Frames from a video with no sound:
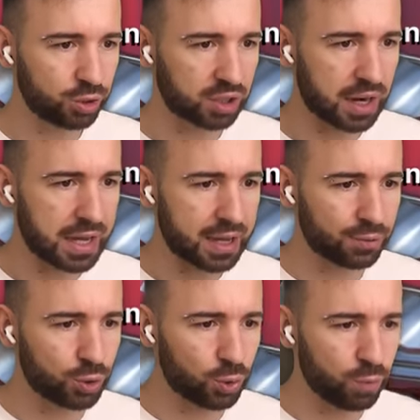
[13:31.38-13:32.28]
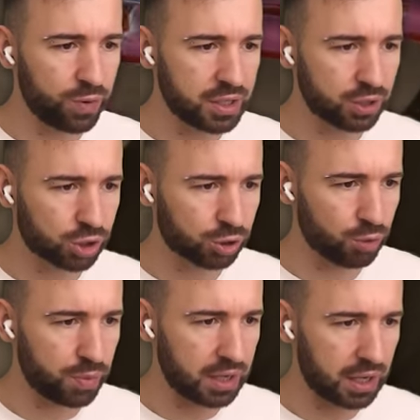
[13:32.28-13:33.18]
утра, я вдруг увидел, что
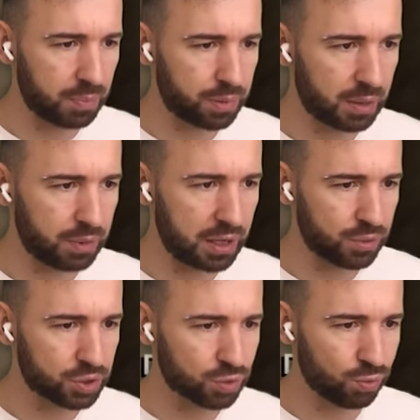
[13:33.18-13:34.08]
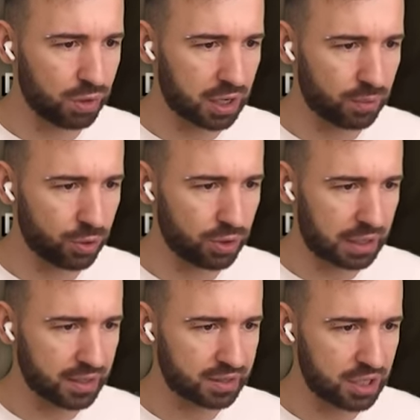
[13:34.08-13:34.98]
у меня проблема с кулером. Он,
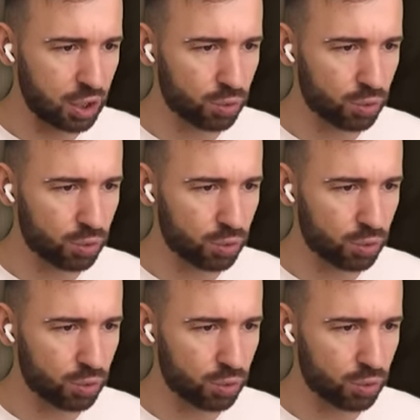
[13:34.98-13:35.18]
оказывается, не